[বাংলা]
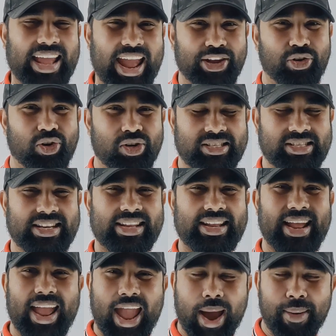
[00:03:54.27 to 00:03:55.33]
এই কোর্সটি
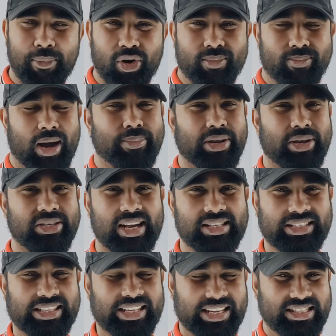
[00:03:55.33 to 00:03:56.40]
এমনভাবে
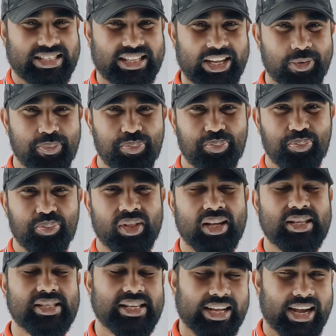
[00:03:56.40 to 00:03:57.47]
সাজিয়েছি
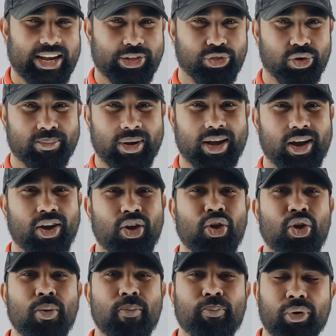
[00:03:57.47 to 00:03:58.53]
যেখানে তোমরা
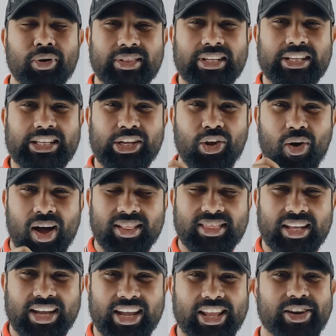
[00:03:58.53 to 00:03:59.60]
প্রতিটি
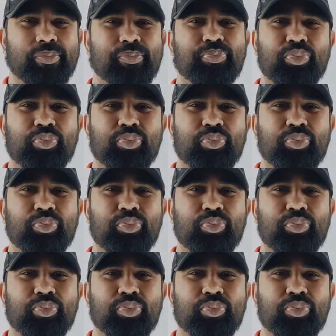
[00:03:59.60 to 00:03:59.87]
অধ্যায়ের